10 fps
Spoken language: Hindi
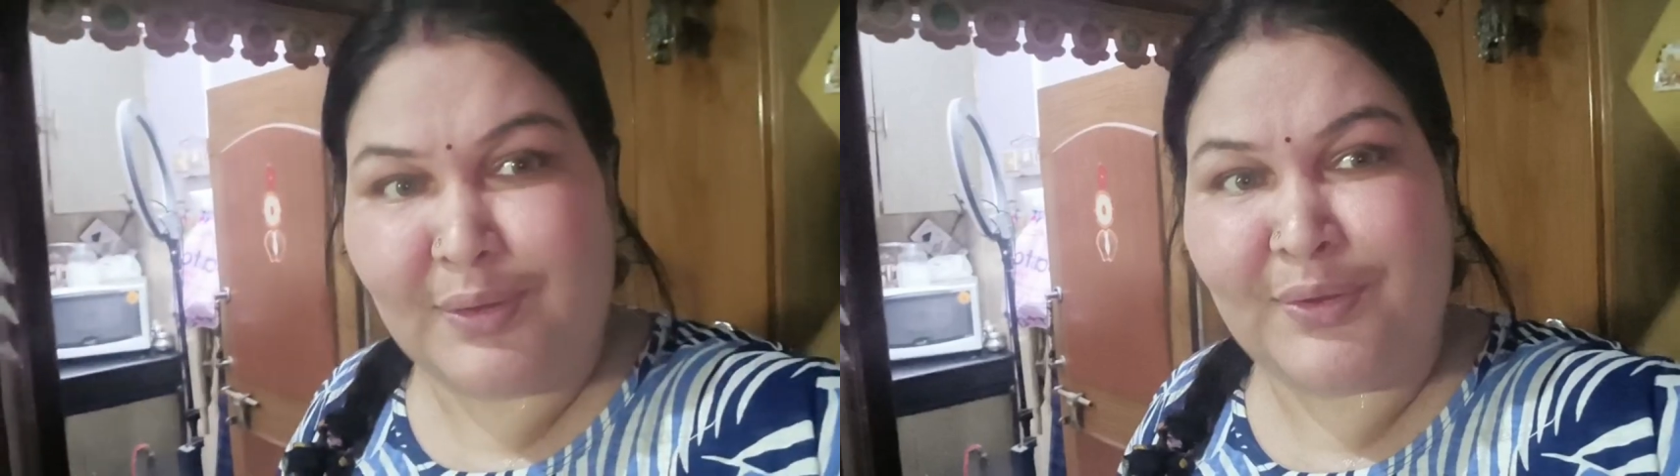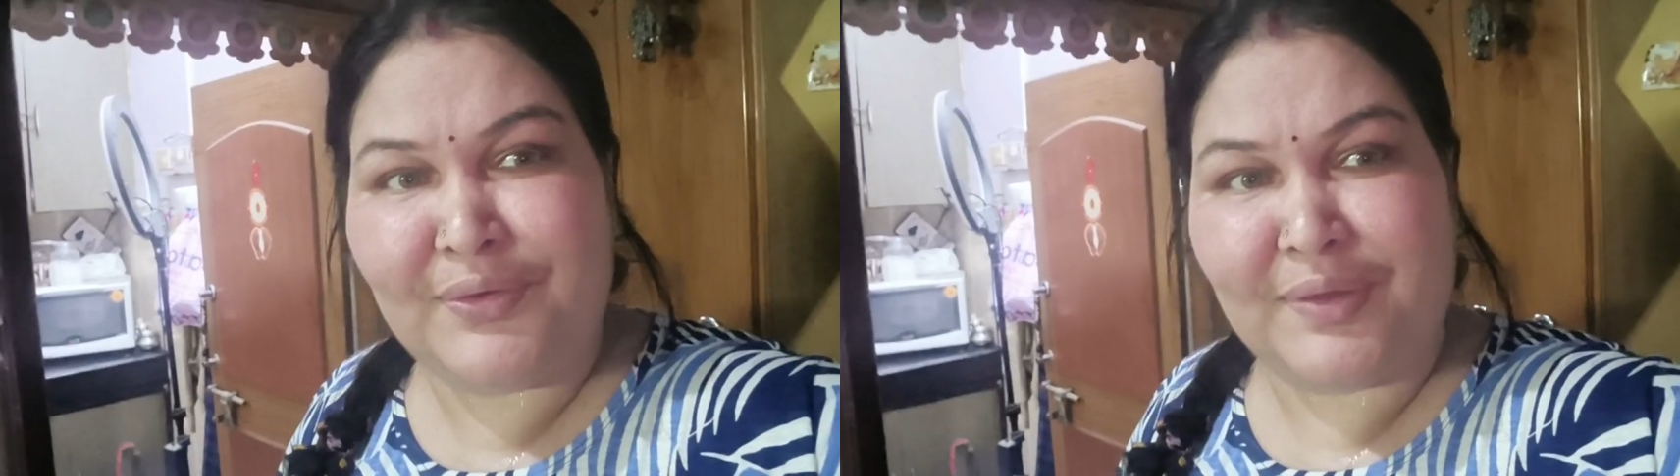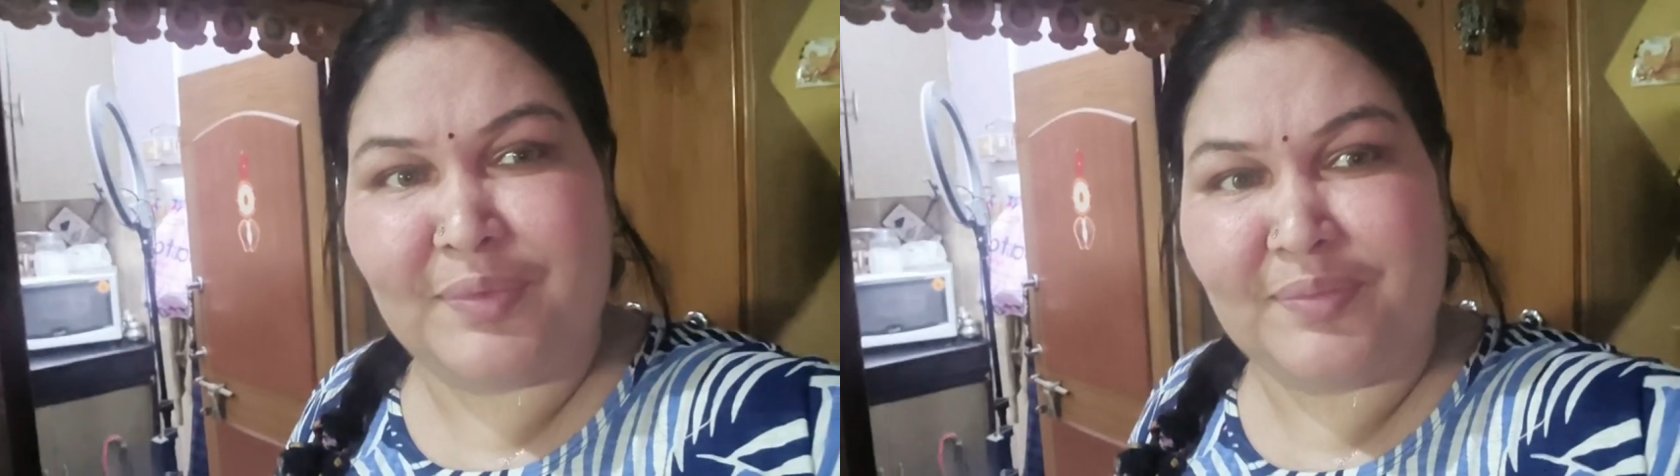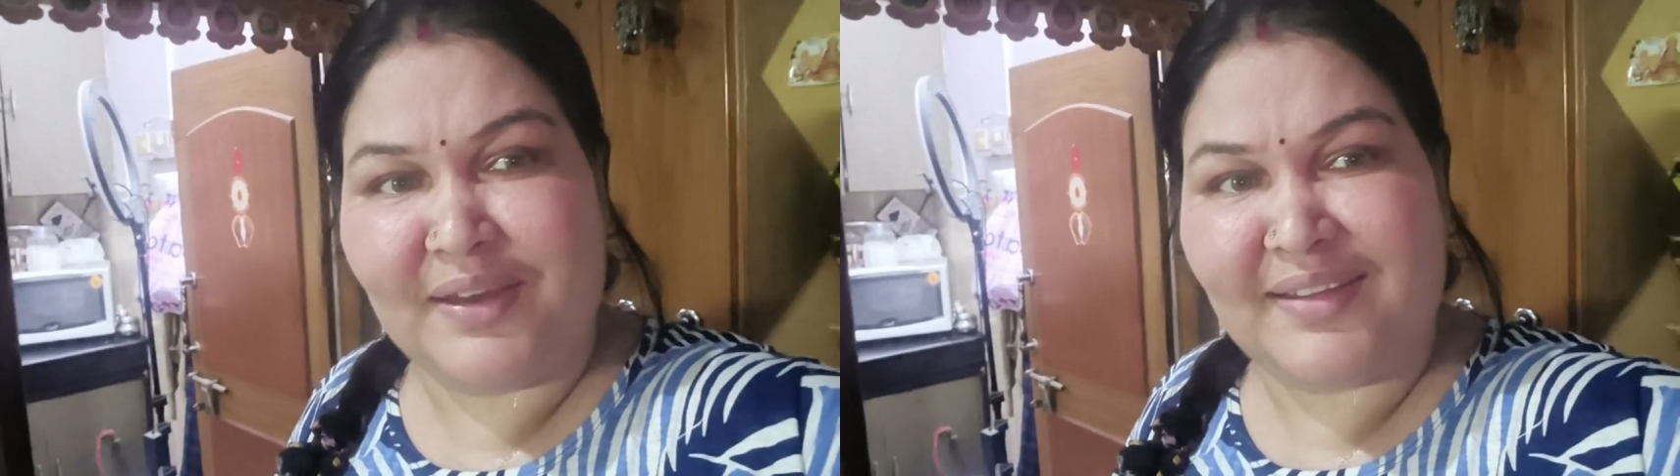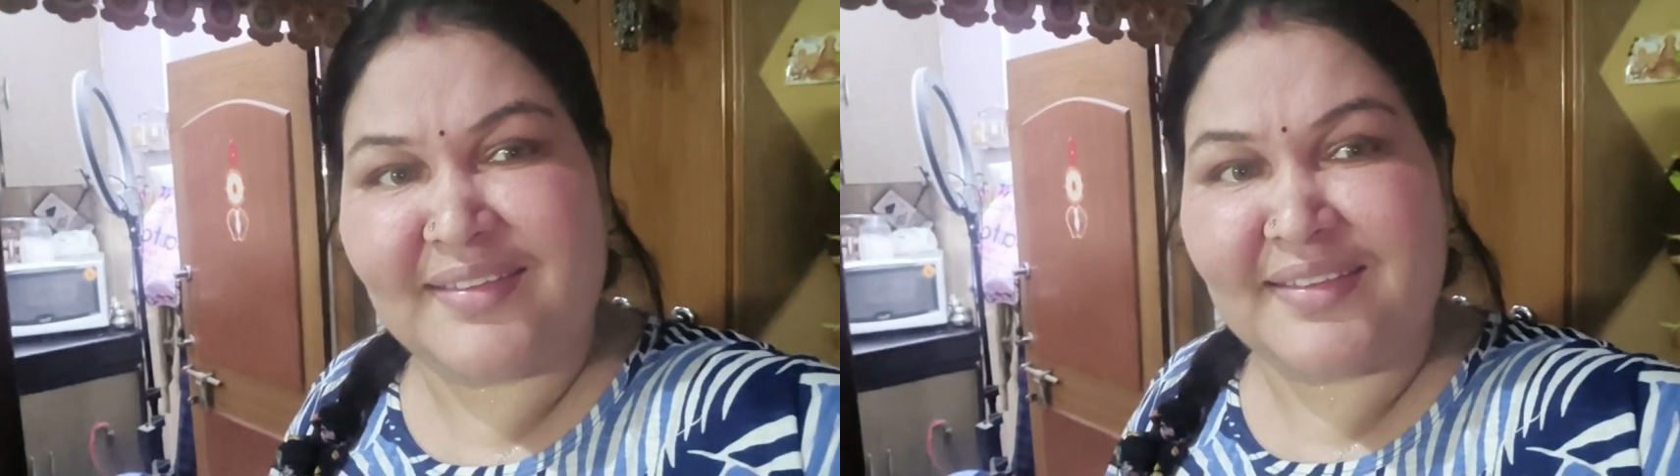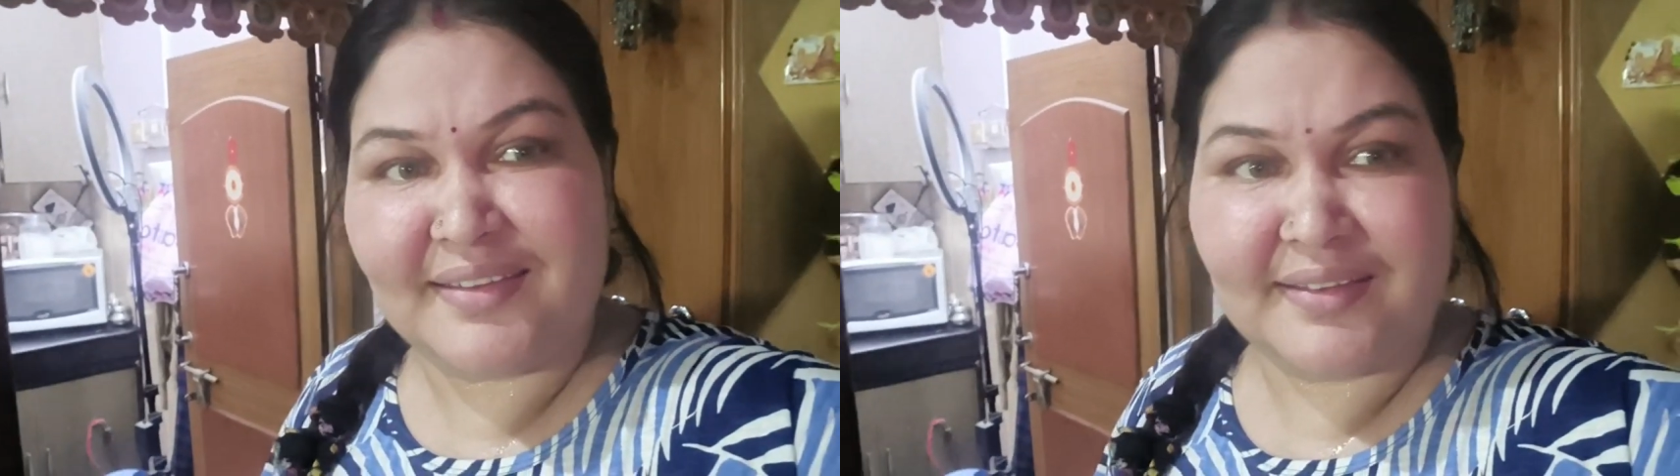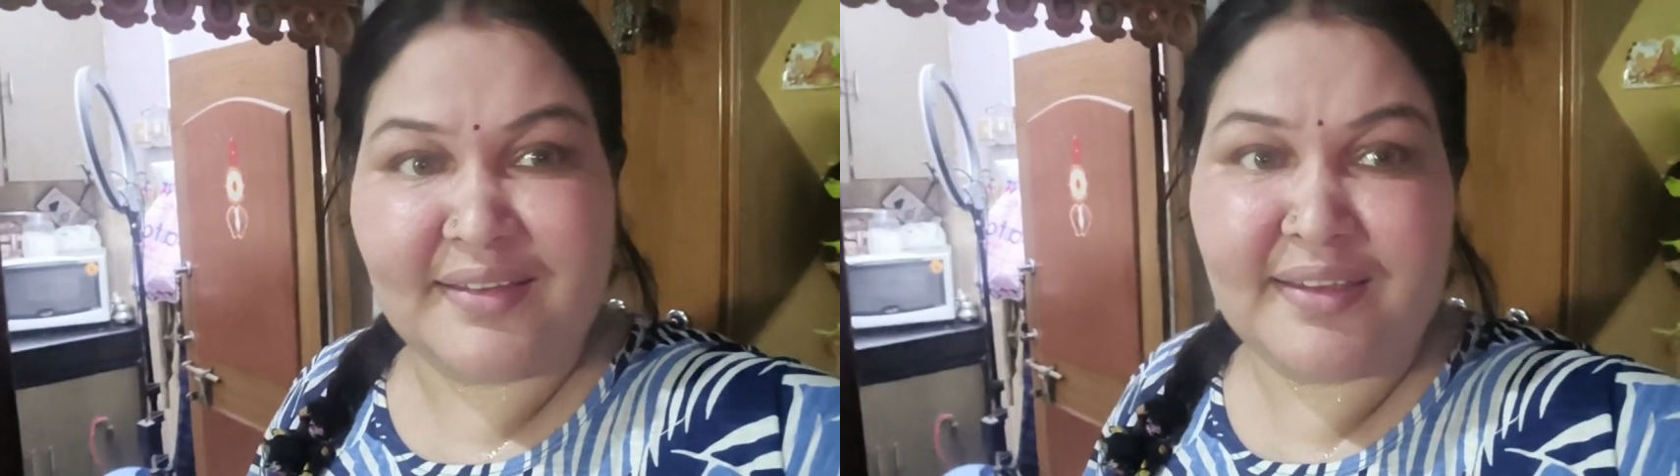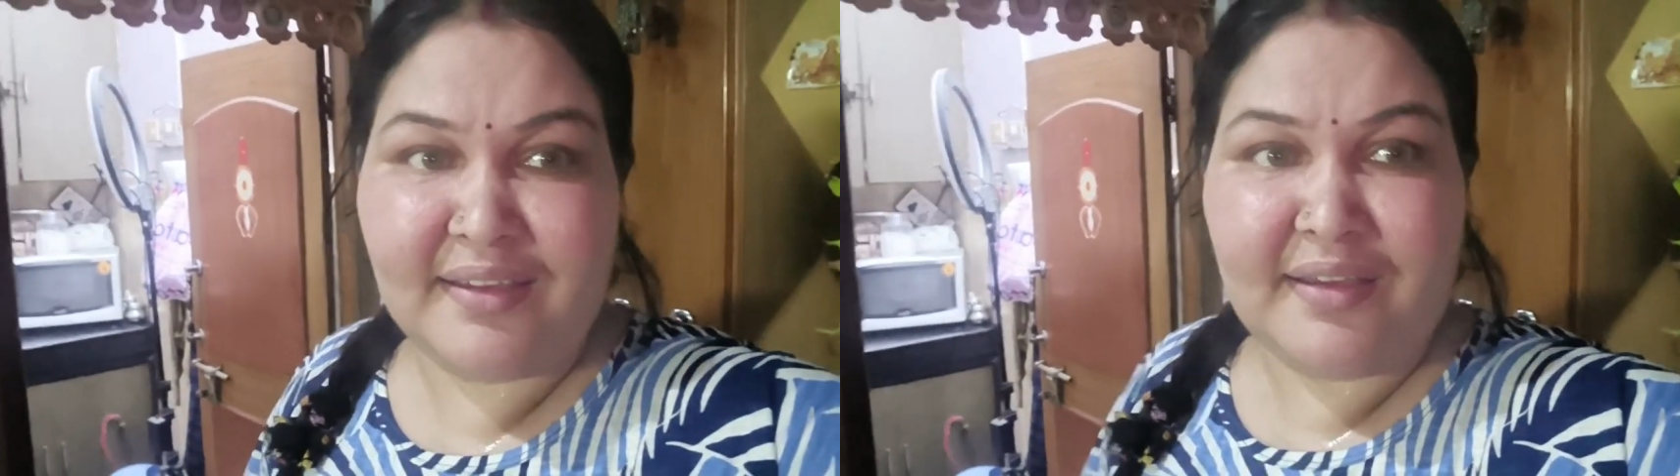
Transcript: दी उन्होंने मम्मी लस्सी दे दे